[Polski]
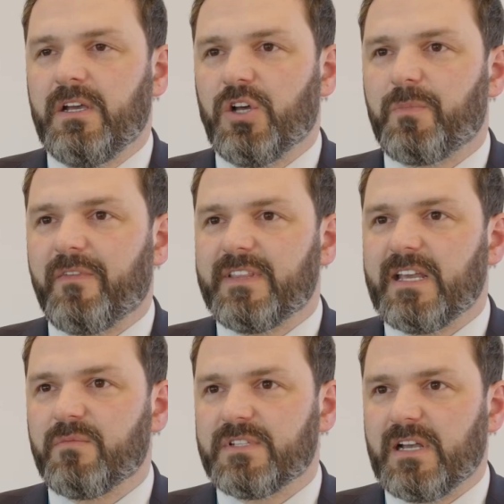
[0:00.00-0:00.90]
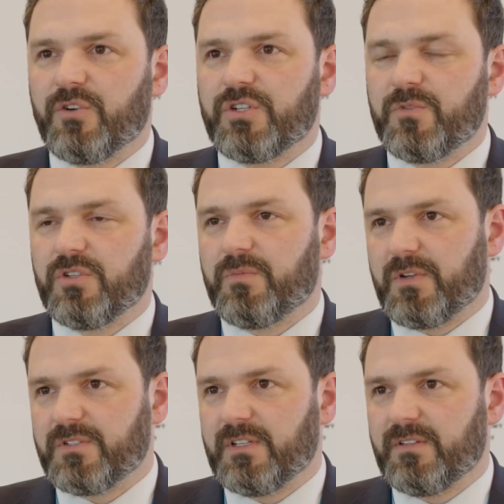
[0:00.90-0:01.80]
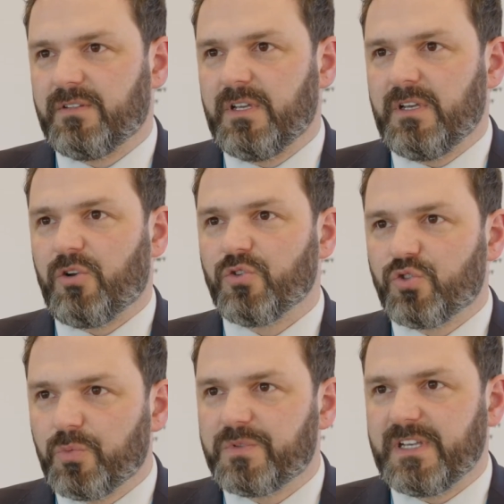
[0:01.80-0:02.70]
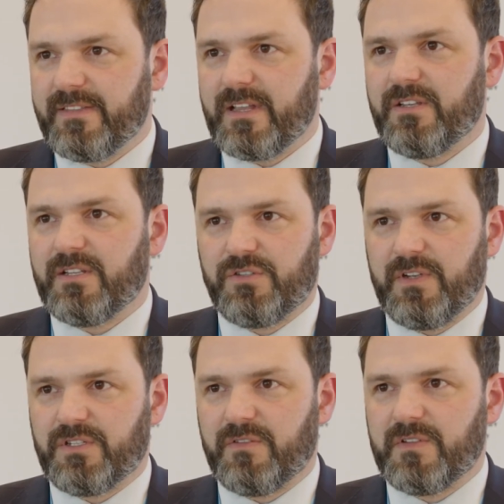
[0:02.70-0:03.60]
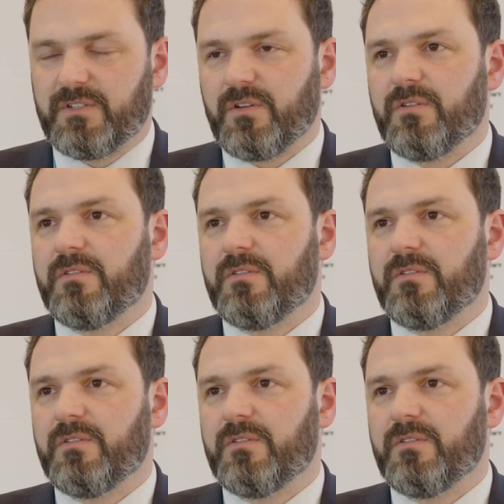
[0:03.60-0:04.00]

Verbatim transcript: odpowiadają za 80% konsumpcji energii na świecie. Więc to